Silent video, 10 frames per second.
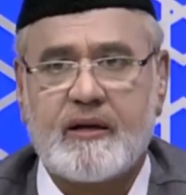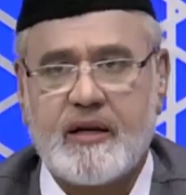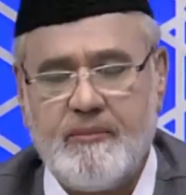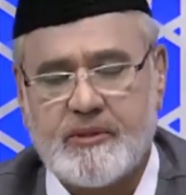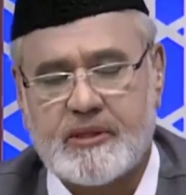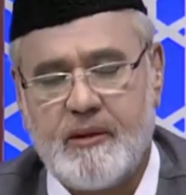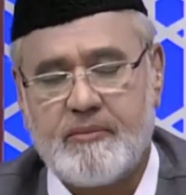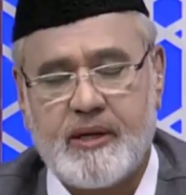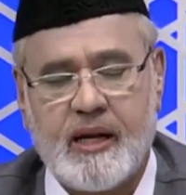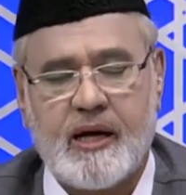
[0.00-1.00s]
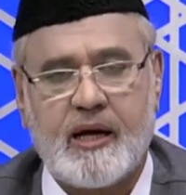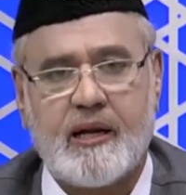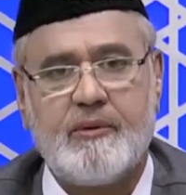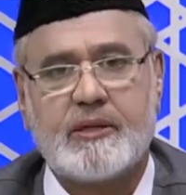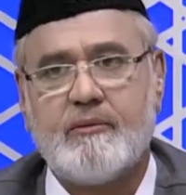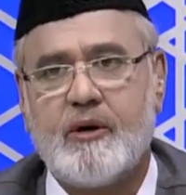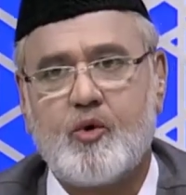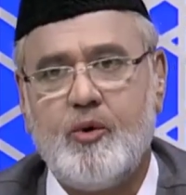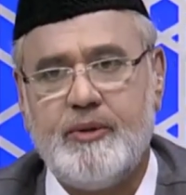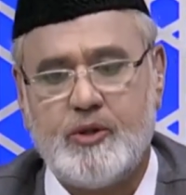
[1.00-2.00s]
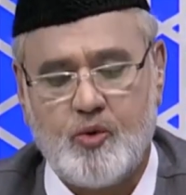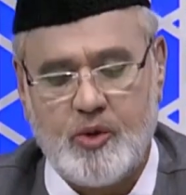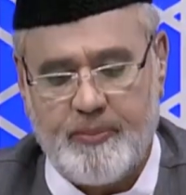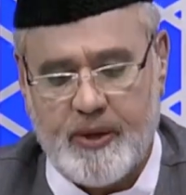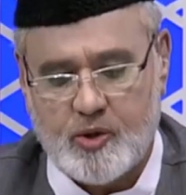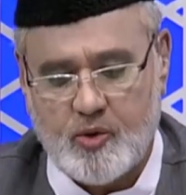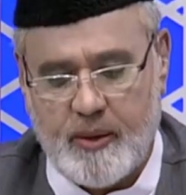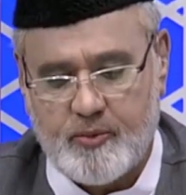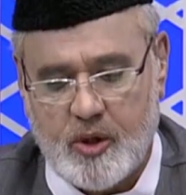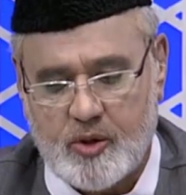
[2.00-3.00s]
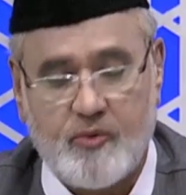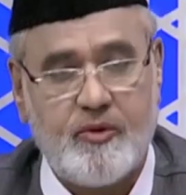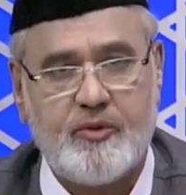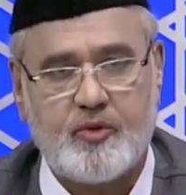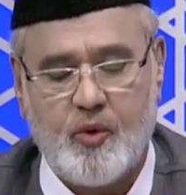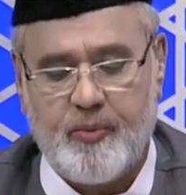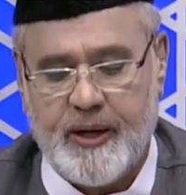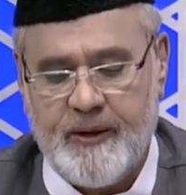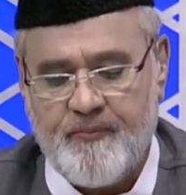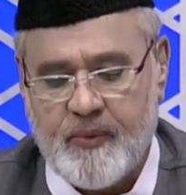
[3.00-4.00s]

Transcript: कम से कम ग्यारह ग्यारह मरतबा कोई भी दरूद पाक जो आप कहते हो वही ज़रूर पढ़ें